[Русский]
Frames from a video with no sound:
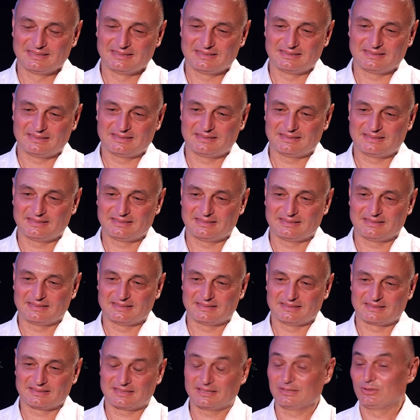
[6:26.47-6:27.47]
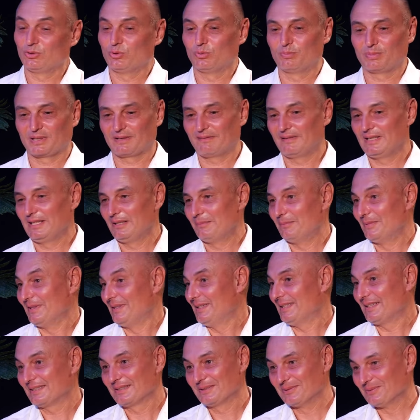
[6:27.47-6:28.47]
э, радиоуправляемый
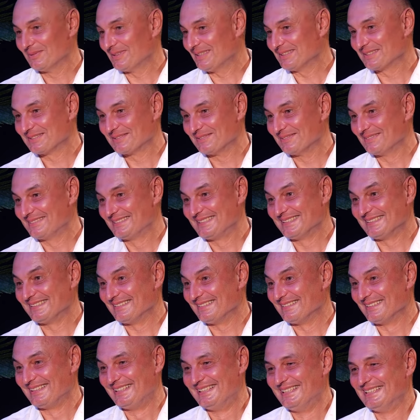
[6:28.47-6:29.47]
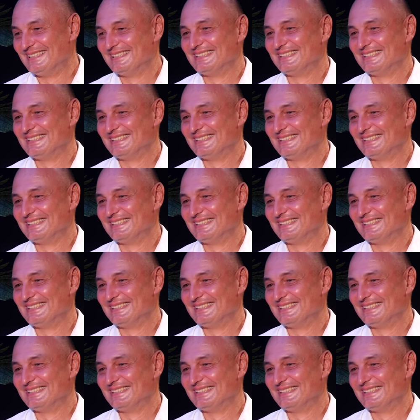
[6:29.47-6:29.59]
яхт у нас тут делал.